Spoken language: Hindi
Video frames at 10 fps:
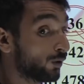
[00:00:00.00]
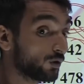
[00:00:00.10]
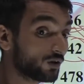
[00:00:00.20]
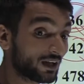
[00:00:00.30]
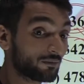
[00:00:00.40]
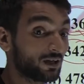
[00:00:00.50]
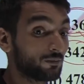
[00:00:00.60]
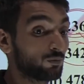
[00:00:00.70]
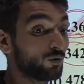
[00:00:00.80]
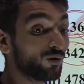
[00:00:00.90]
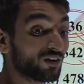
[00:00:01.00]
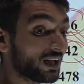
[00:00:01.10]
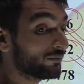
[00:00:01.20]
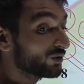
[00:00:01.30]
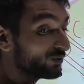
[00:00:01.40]
फोर टाइम अब फोर
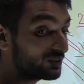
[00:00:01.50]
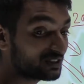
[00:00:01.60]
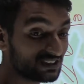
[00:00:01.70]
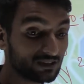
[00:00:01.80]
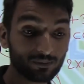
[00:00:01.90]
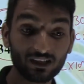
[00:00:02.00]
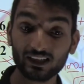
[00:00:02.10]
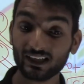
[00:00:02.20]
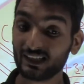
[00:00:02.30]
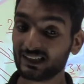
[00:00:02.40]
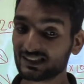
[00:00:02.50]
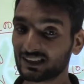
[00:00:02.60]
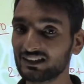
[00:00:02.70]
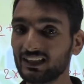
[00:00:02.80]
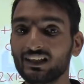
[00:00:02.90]
टाइम तो कोई चीज़ अपन लिख ही नहीं
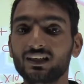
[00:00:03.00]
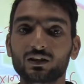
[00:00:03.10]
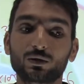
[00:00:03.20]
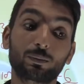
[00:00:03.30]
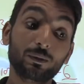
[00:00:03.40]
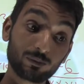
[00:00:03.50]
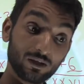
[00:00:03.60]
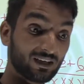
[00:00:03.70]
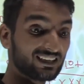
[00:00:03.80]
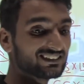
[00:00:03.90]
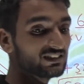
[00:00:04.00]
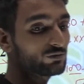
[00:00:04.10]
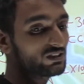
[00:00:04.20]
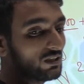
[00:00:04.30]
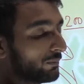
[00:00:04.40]
सकते तो फिफ्टी वाली
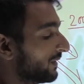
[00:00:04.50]
सिचुएशन